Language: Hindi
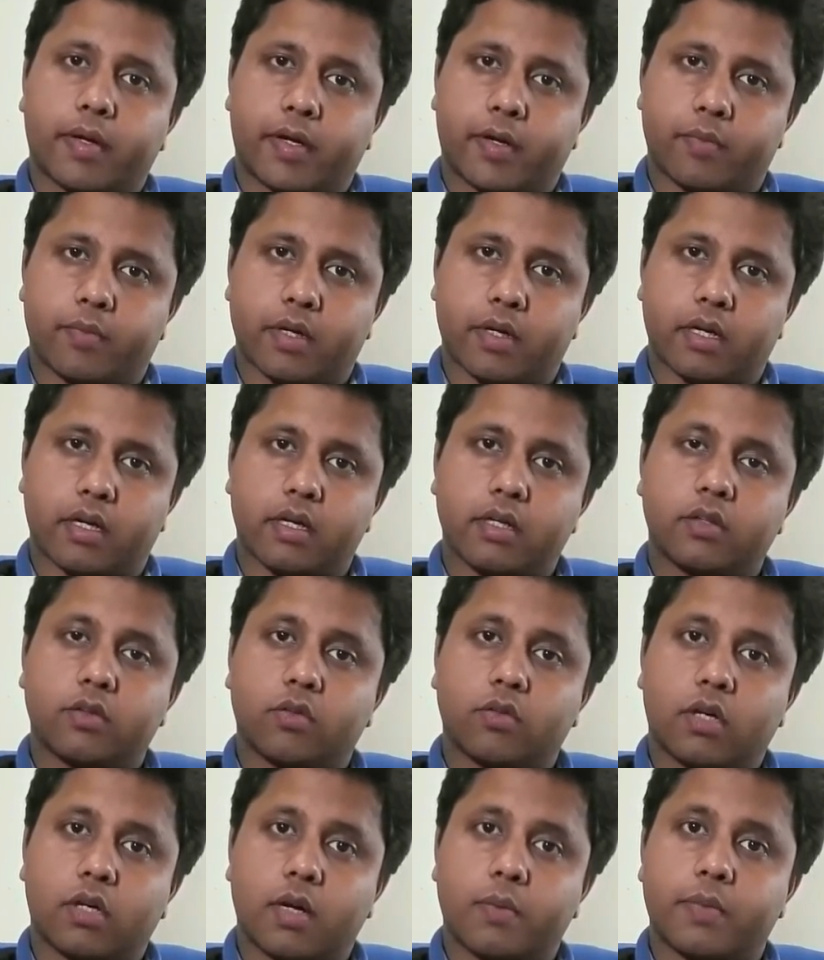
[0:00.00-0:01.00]
हम आपका ट्रीटमेंट
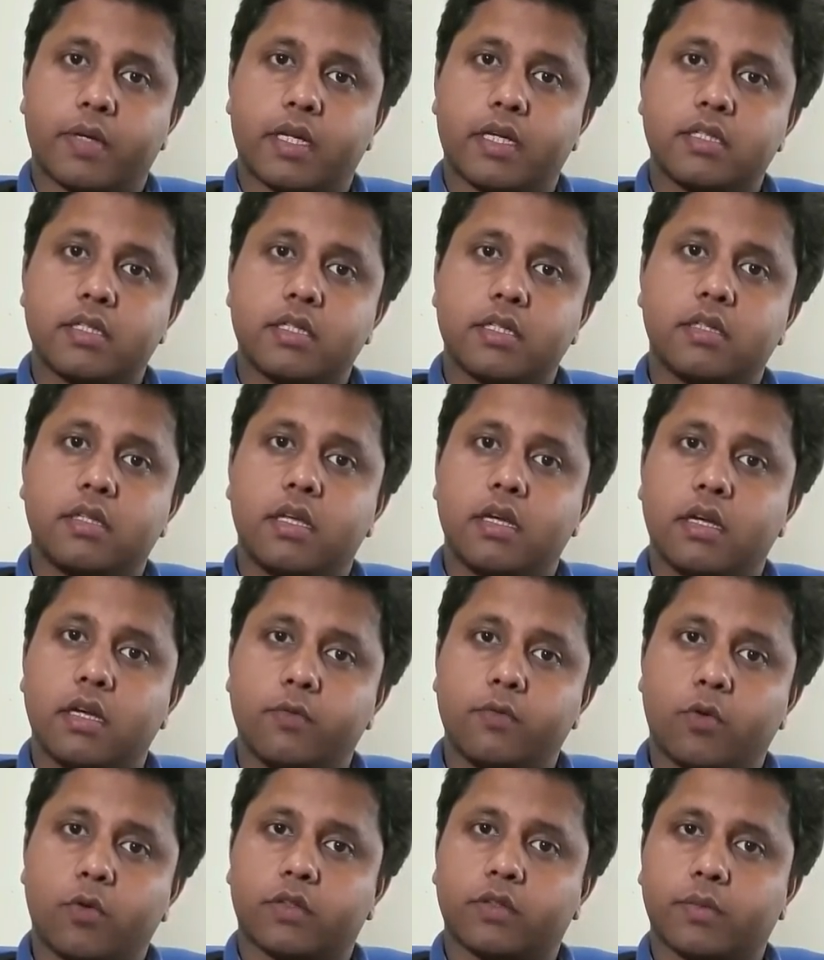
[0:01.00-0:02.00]
करें तो आप नीचे
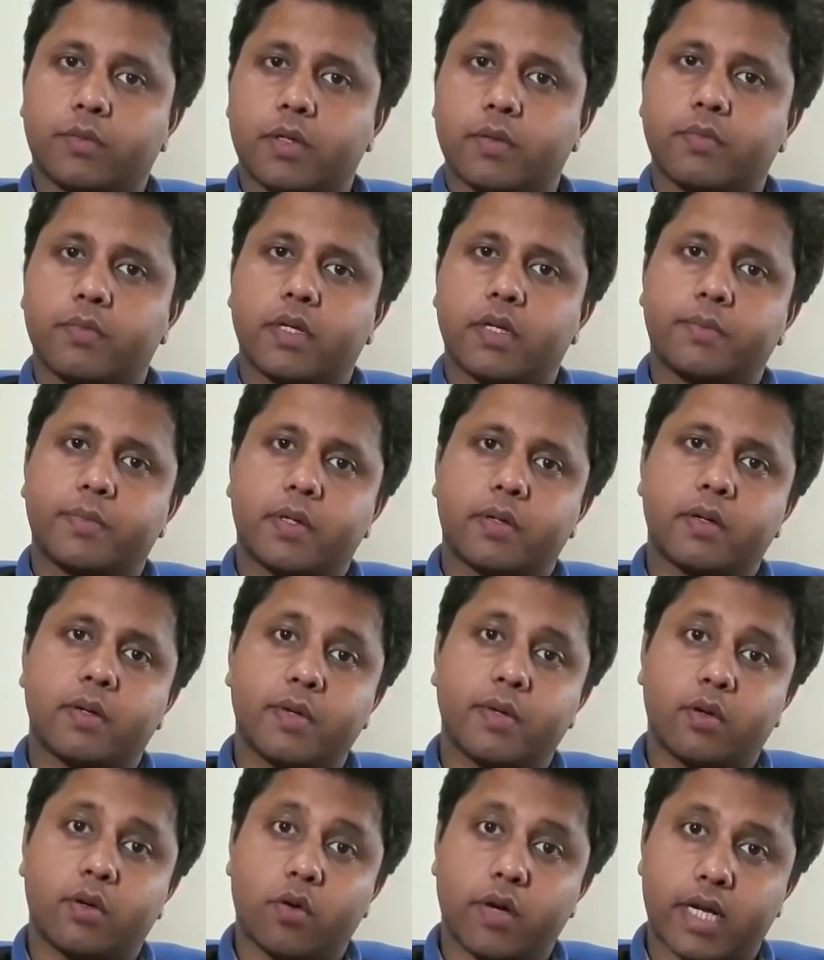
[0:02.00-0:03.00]
दिए गए व्हाट्सएप नंबर
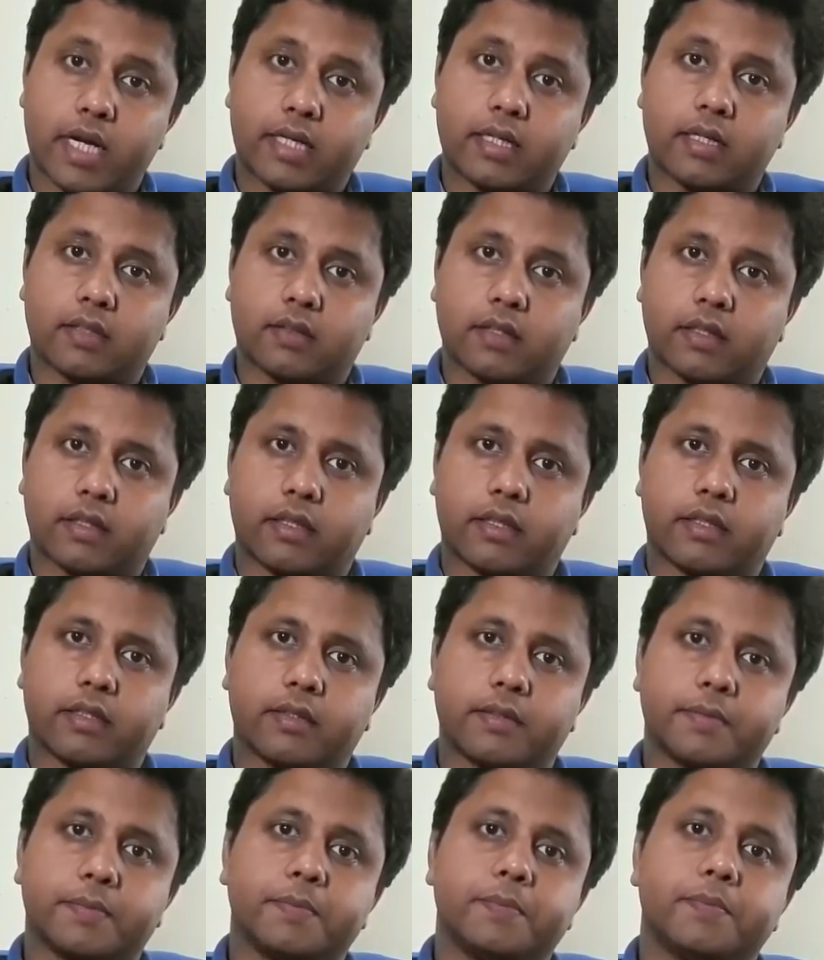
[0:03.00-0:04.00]
पर हमें कॉन्टैक्ट कर
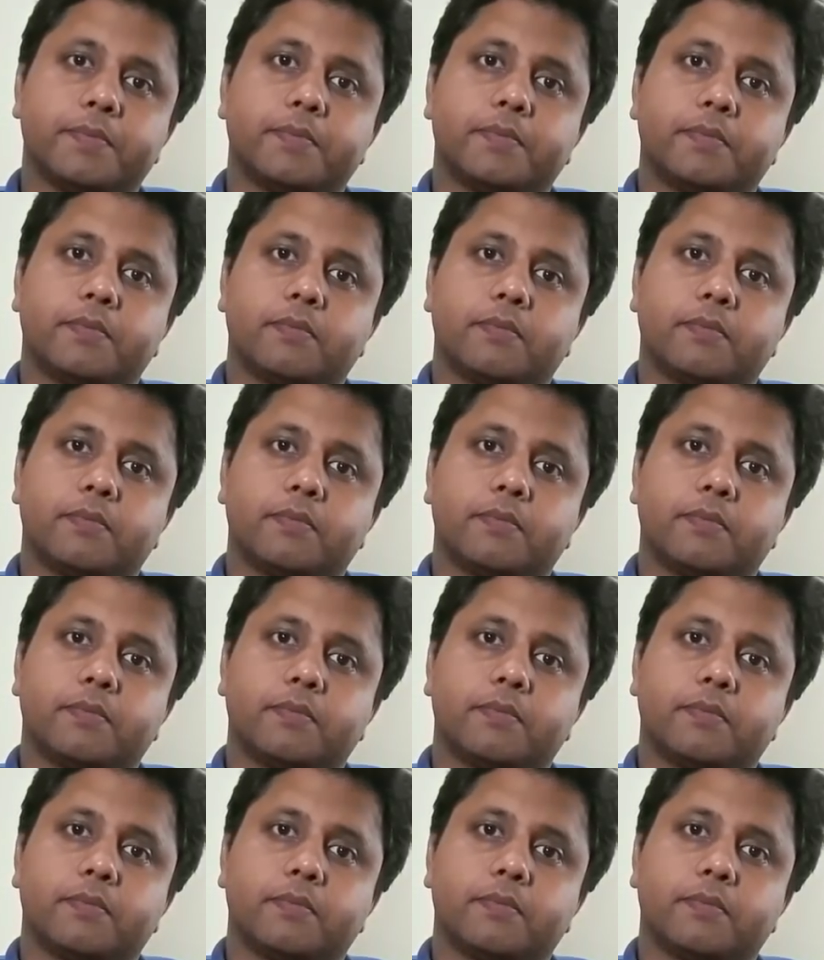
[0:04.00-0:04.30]
सकते हैं